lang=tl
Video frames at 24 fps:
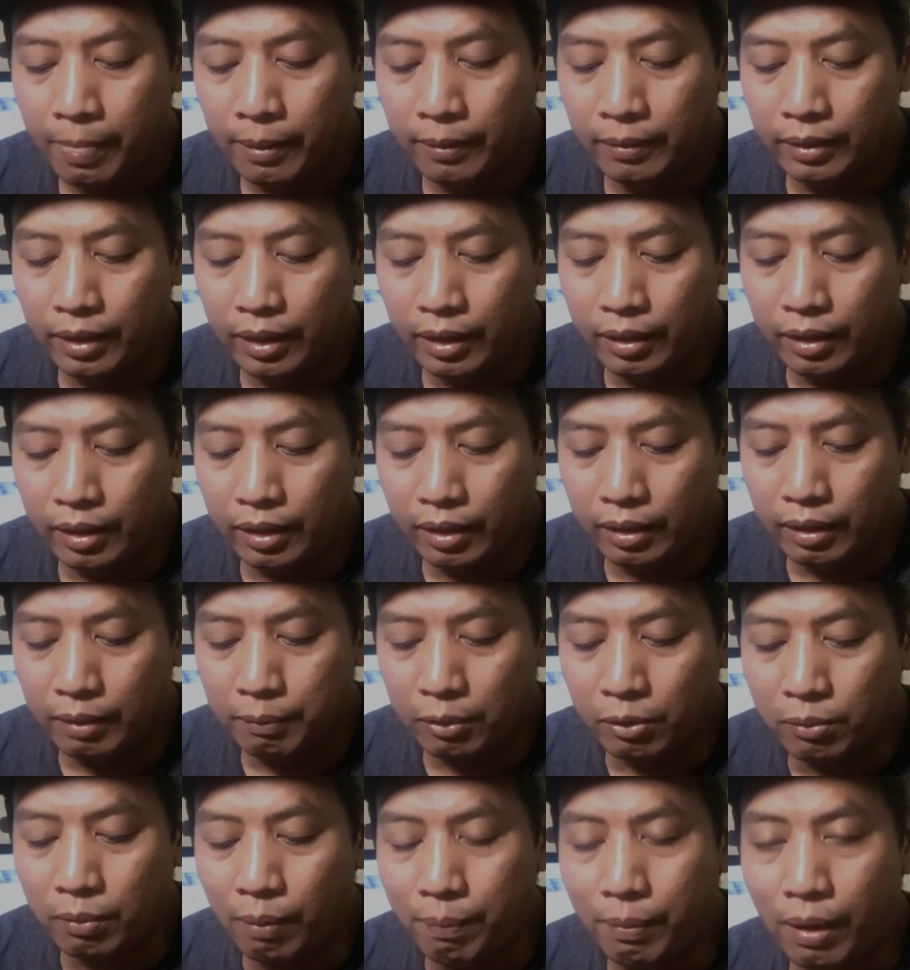then um,
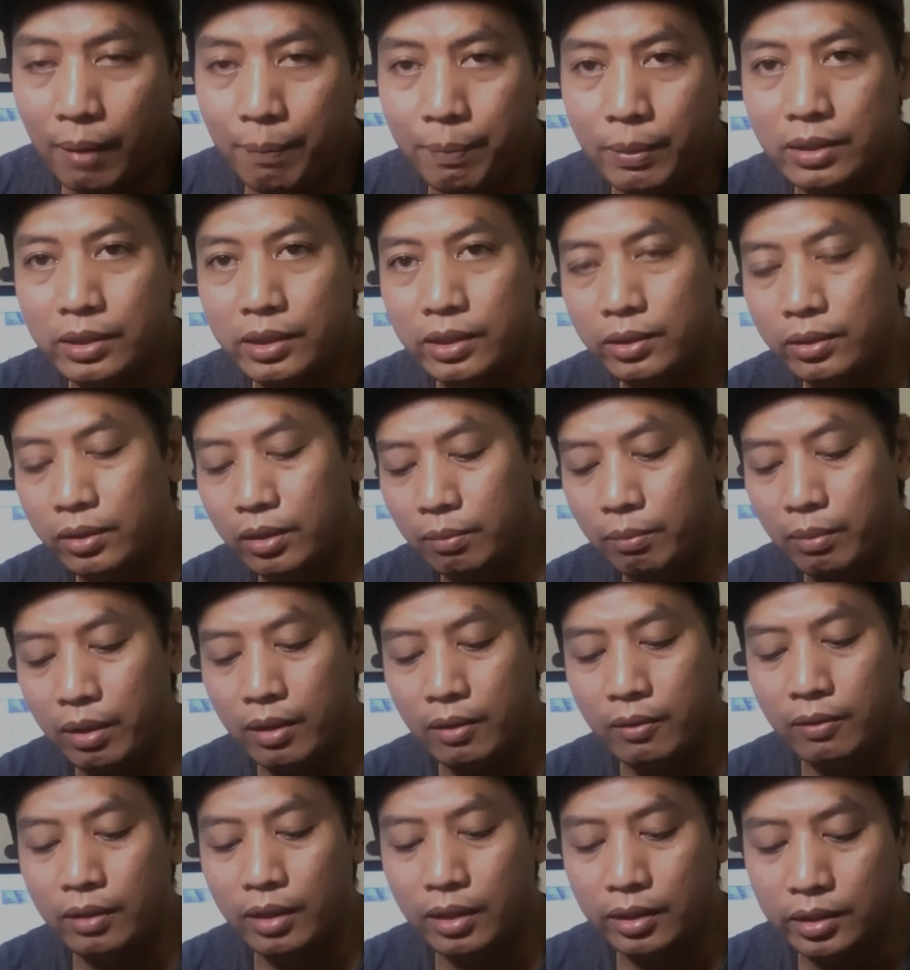kung mapapansin nyo
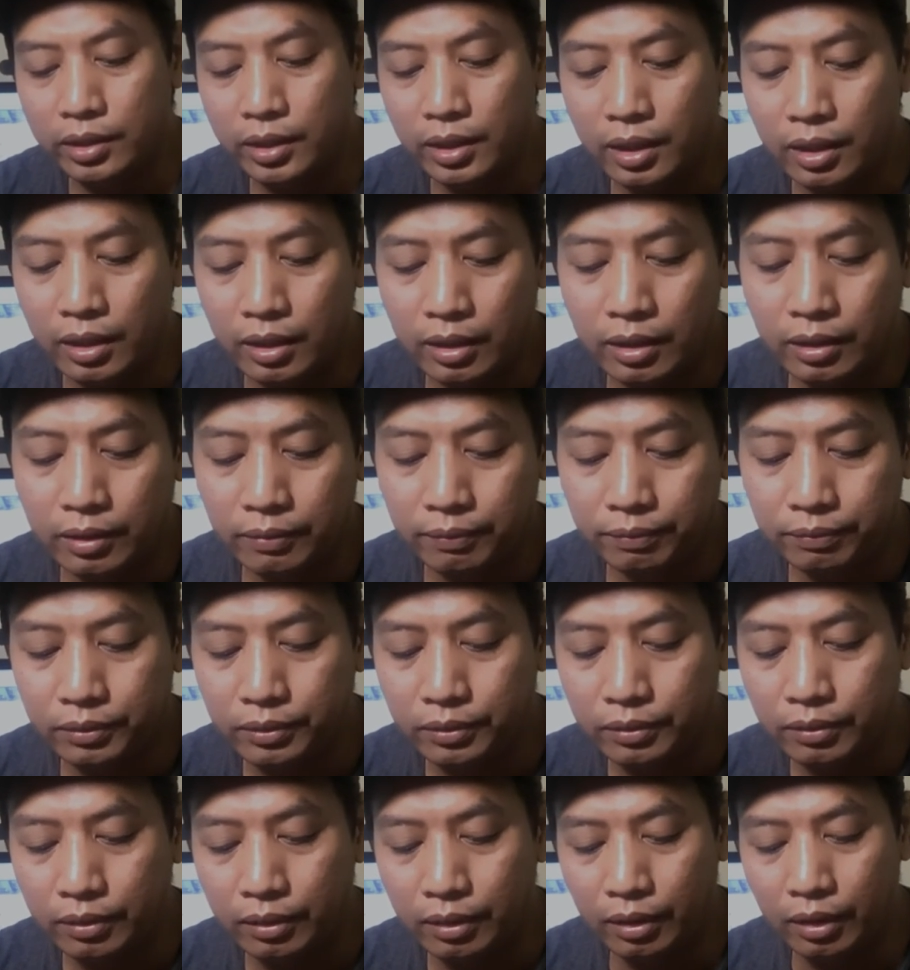meron lang siyang
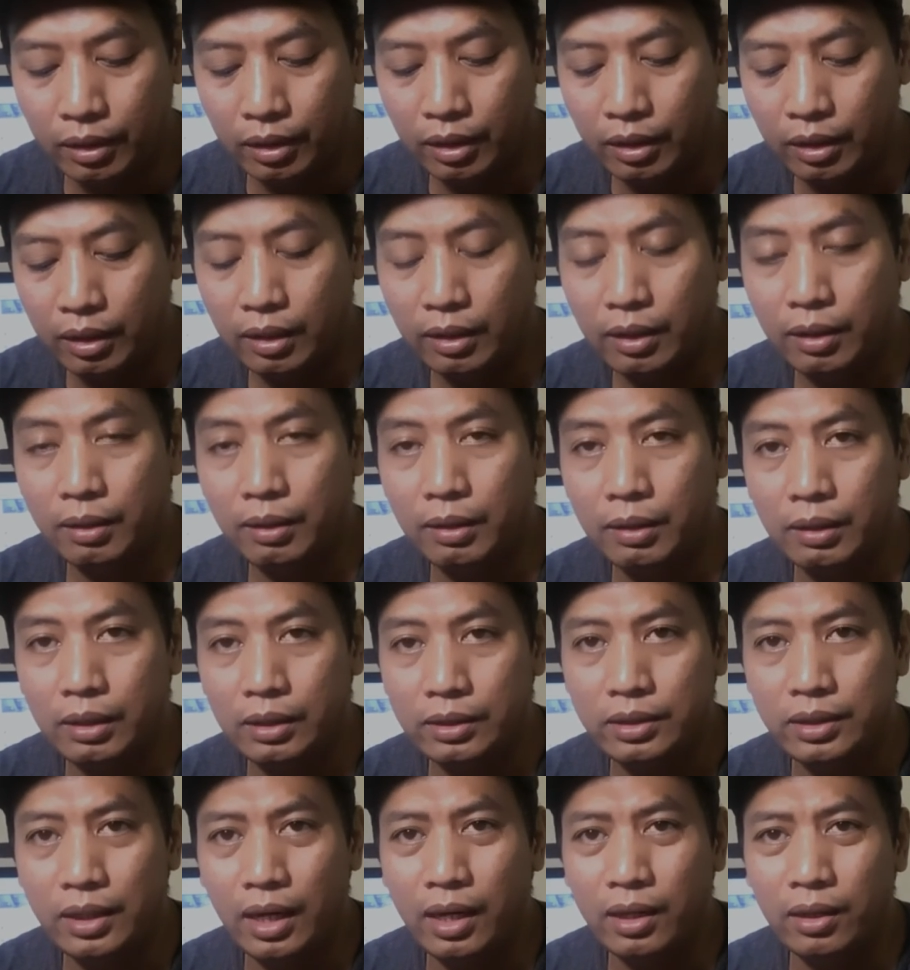uh,
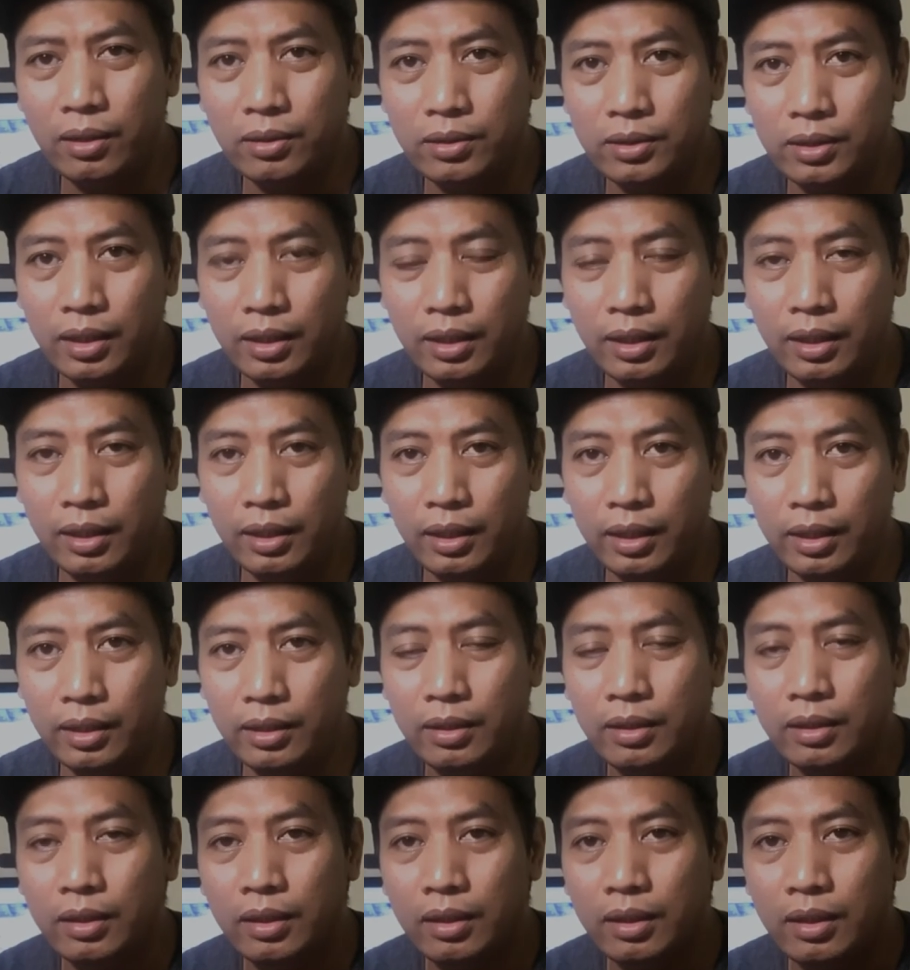shadow sa gilid
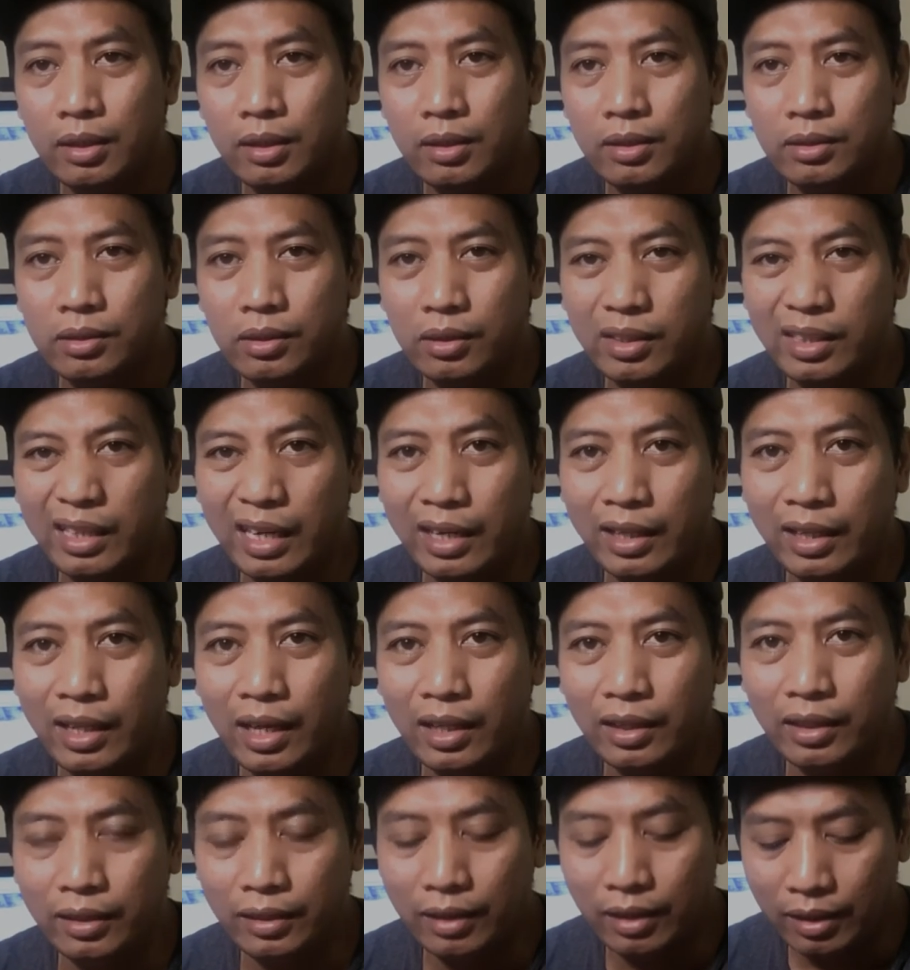so try
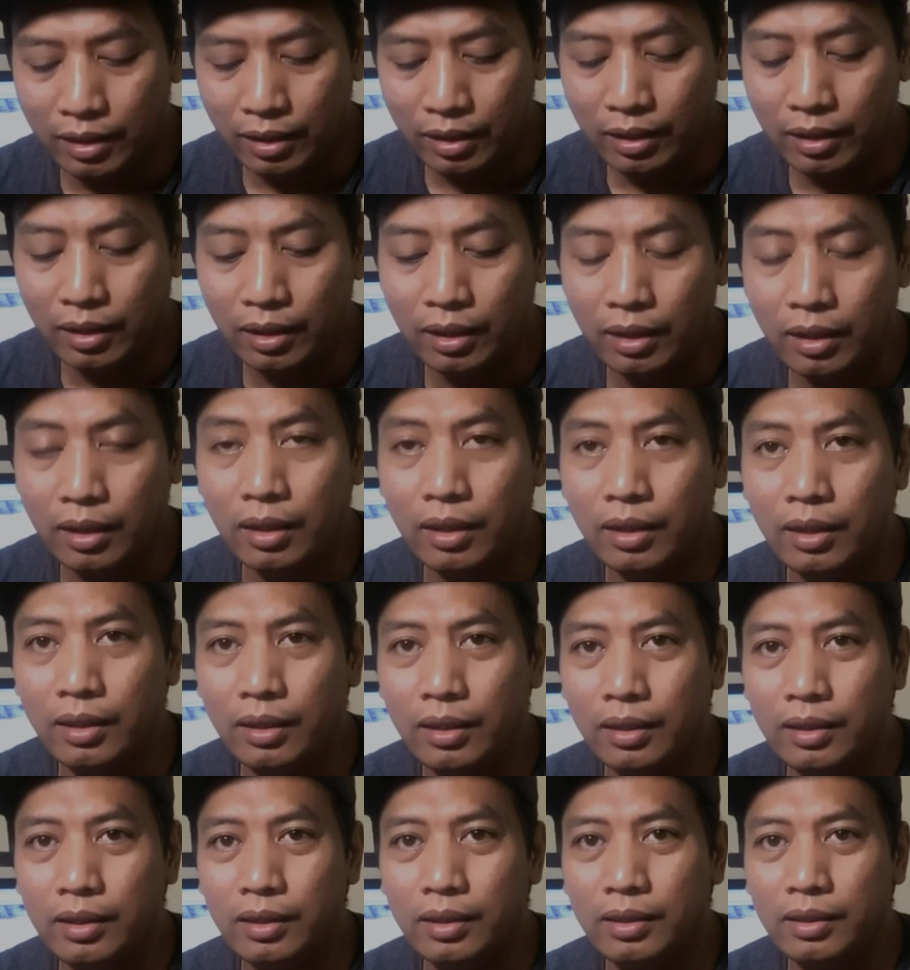natin na
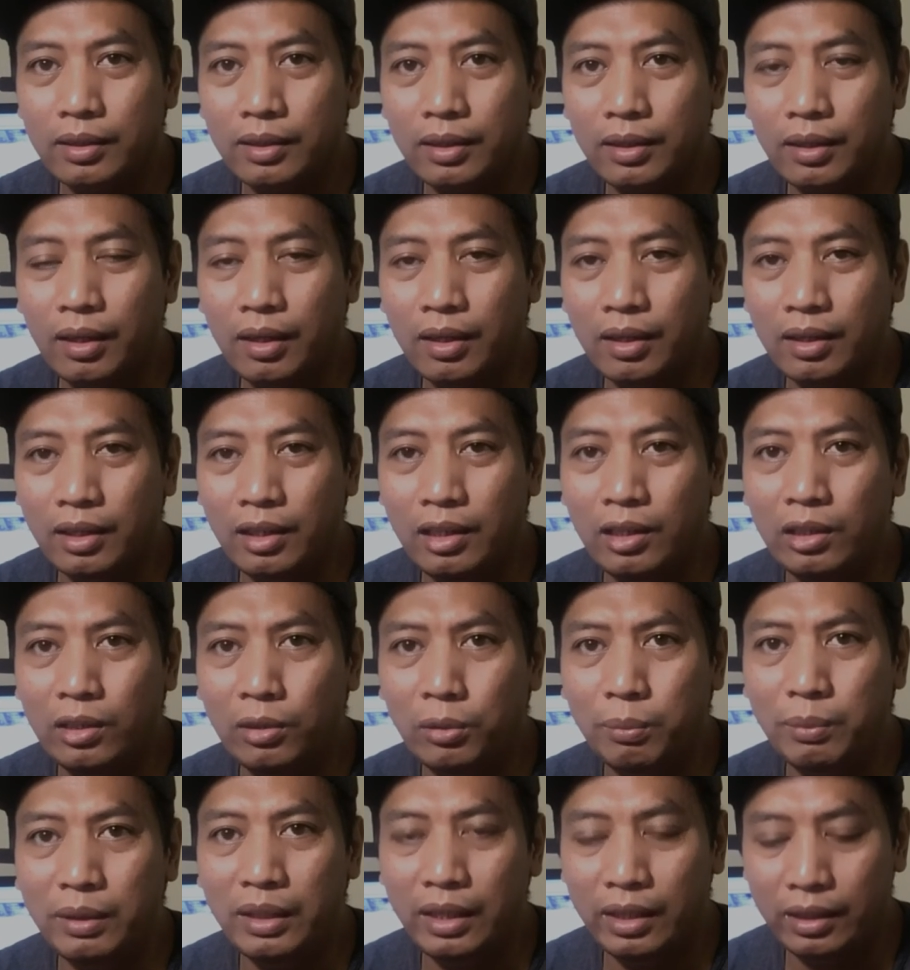uh, uh,
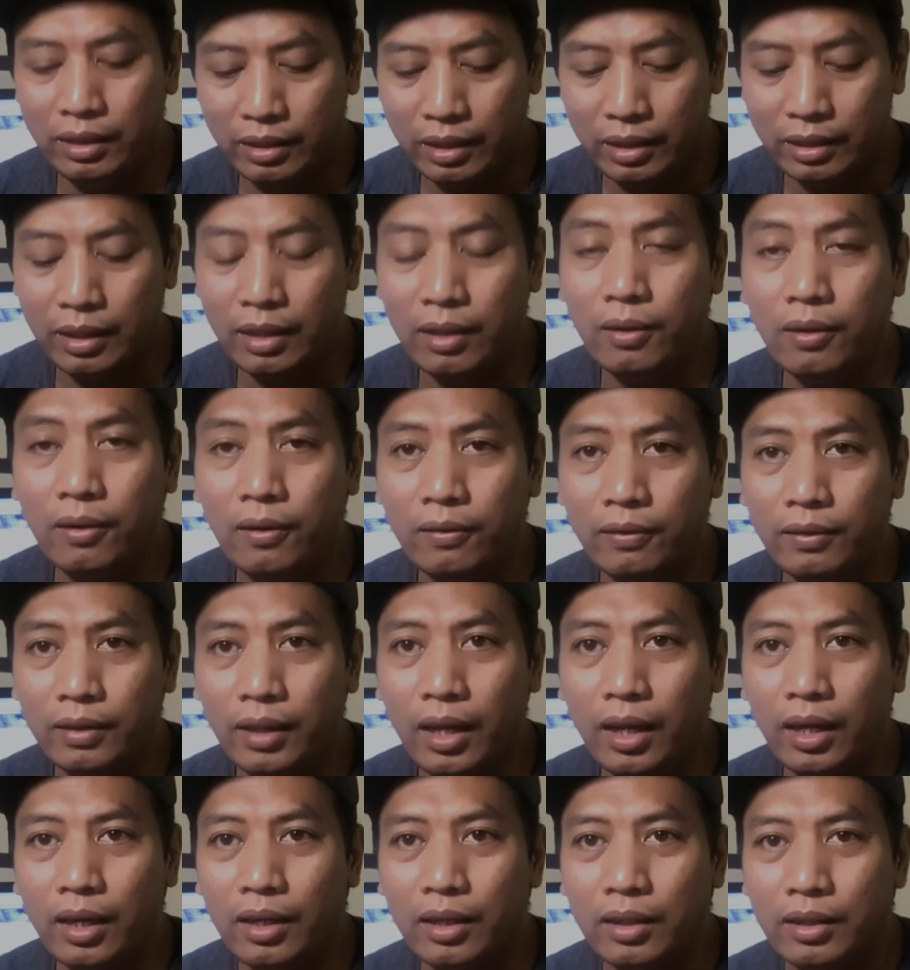illuminate yan ng konti.